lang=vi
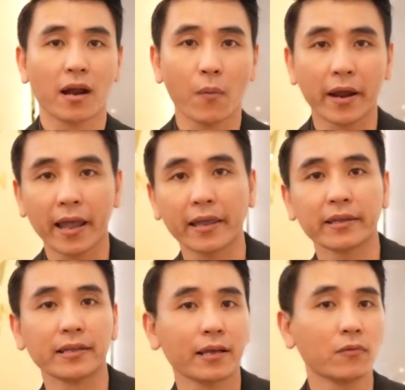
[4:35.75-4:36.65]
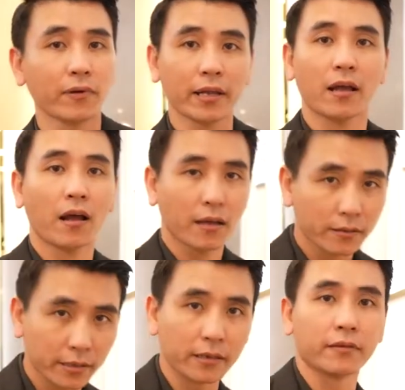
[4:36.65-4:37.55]
Ra ngoài ai nhìn thấy cũng phải
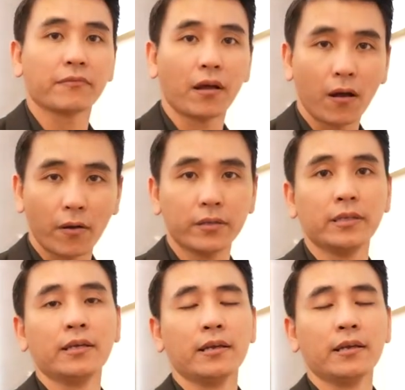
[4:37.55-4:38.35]
nhìn và hỏi